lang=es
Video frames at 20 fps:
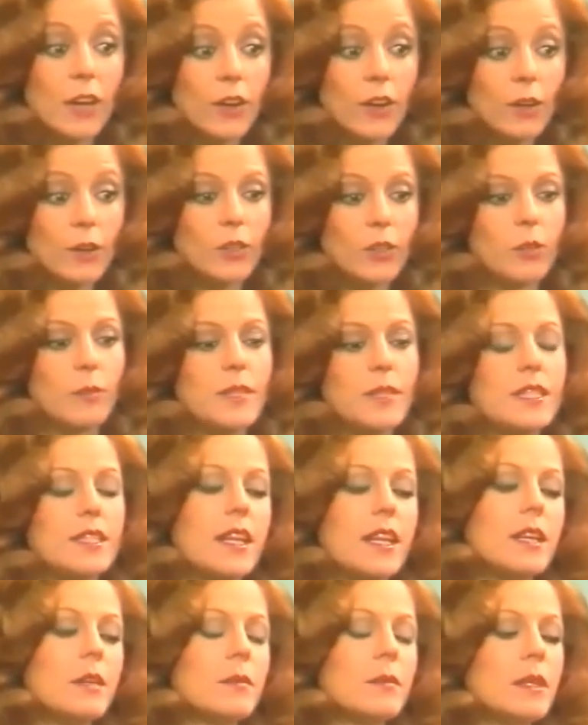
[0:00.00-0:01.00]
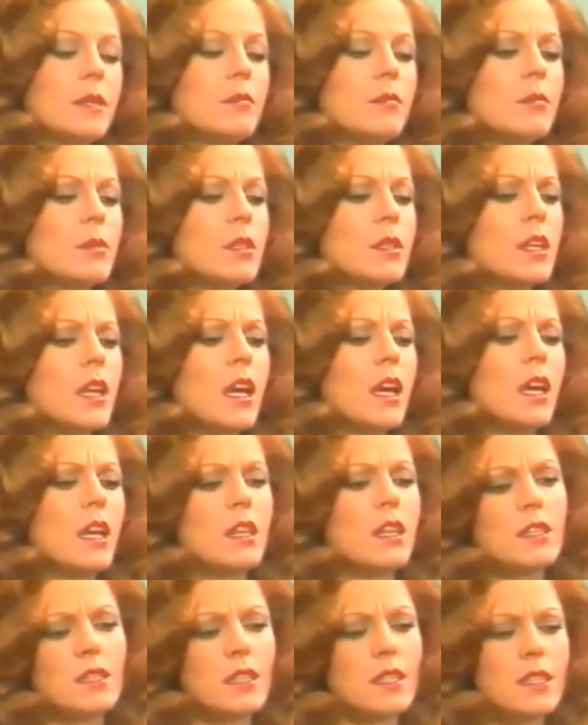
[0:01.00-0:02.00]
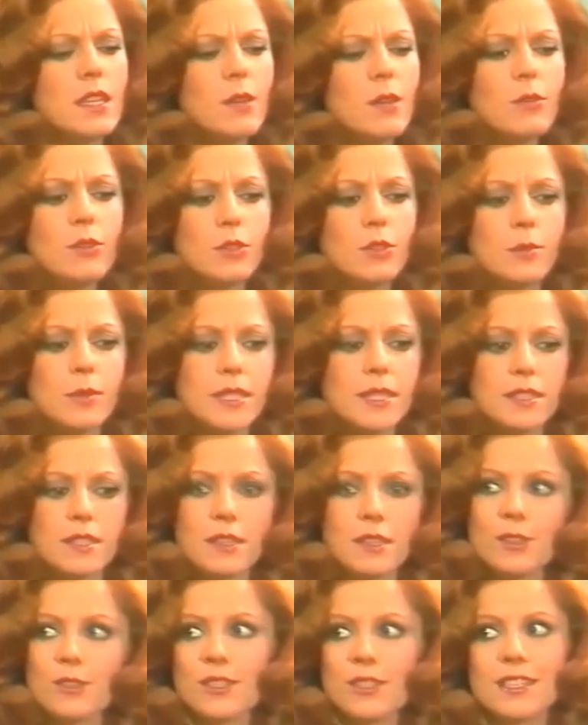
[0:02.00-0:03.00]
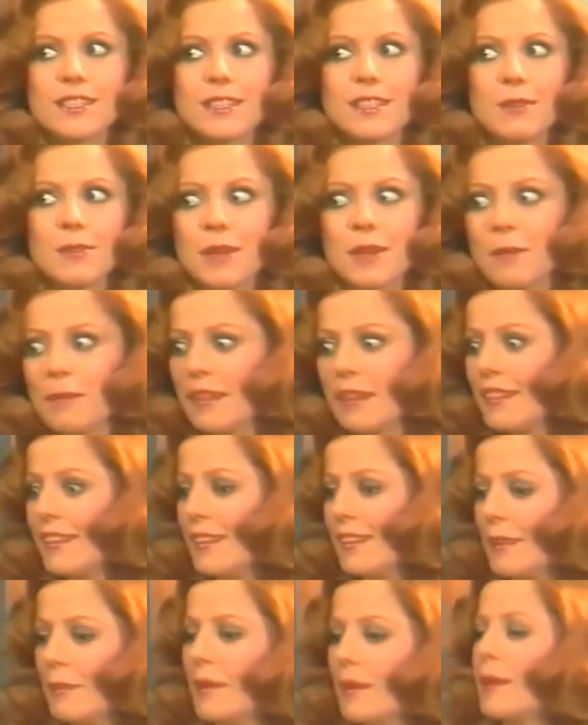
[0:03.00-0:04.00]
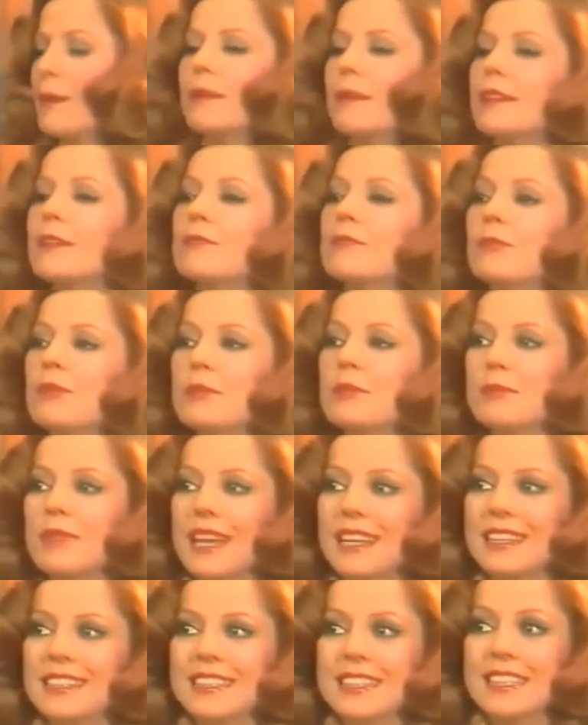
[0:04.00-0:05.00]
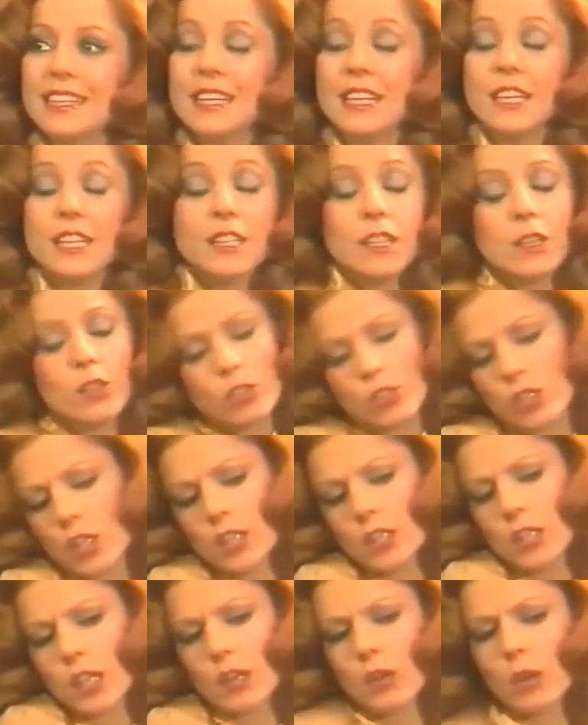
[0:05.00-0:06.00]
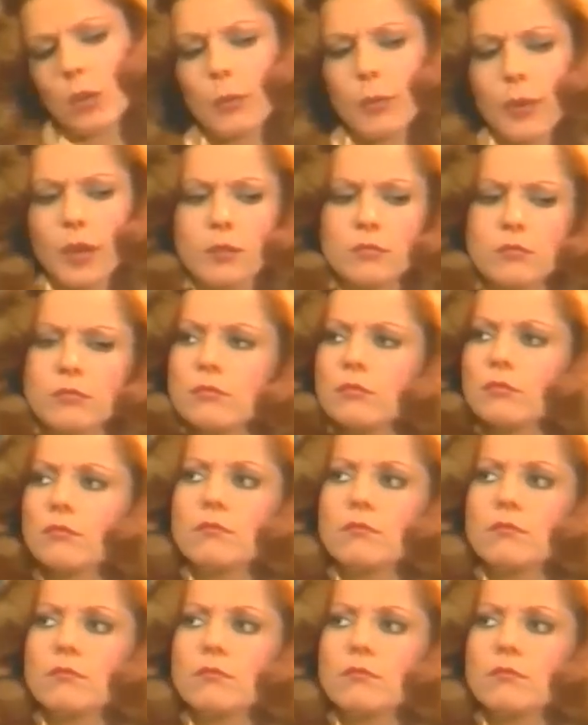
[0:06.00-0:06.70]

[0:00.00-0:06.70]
Y ahora cuando me instale bien voy a desechar unos vestidos que seguramente te van a venir muy bien tengo tanta ropa.